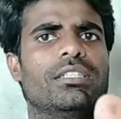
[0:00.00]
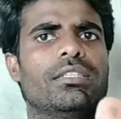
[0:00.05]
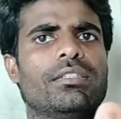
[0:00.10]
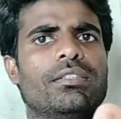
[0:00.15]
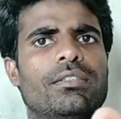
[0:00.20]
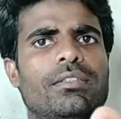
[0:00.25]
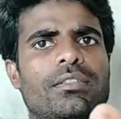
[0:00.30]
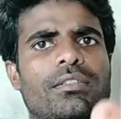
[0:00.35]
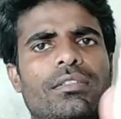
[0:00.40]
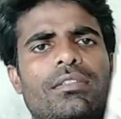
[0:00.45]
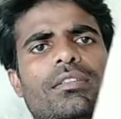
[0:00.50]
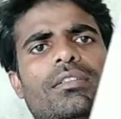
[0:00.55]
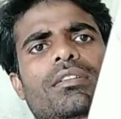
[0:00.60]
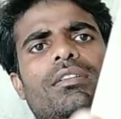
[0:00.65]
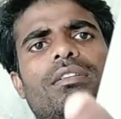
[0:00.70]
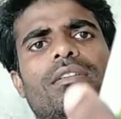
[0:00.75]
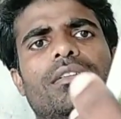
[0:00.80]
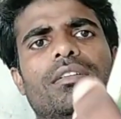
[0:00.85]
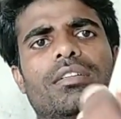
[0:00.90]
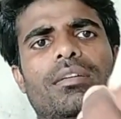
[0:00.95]
আছে
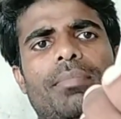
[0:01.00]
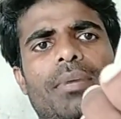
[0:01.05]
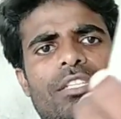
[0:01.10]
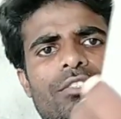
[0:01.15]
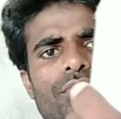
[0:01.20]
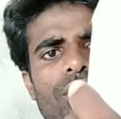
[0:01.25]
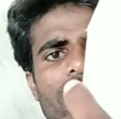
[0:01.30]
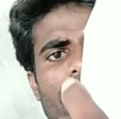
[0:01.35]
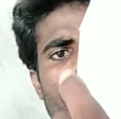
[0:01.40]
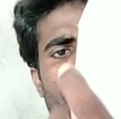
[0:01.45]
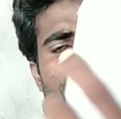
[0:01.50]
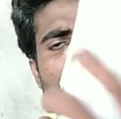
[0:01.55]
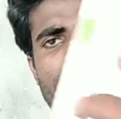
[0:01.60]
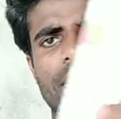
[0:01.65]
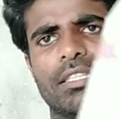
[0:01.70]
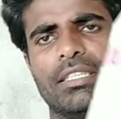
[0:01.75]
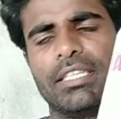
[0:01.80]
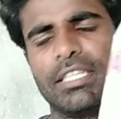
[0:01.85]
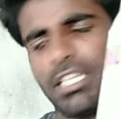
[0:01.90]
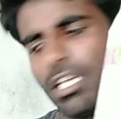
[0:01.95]
এটা পাঁচশো গ্রাম
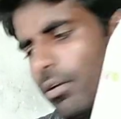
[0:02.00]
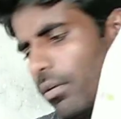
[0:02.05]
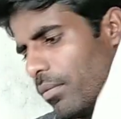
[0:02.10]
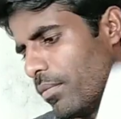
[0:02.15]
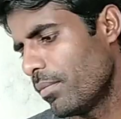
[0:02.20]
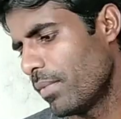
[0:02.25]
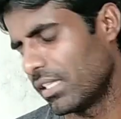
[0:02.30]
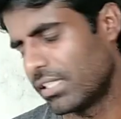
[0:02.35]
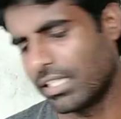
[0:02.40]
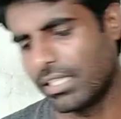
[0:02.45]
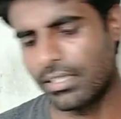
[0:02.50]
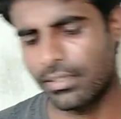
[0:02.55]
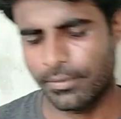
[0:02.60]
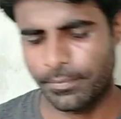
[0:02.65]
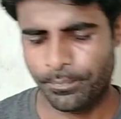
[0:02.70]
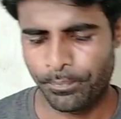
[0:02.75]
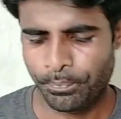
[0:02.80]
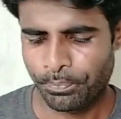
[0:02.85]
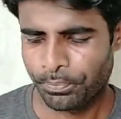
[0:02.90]
নিয়েছি এটাও আমি মাছের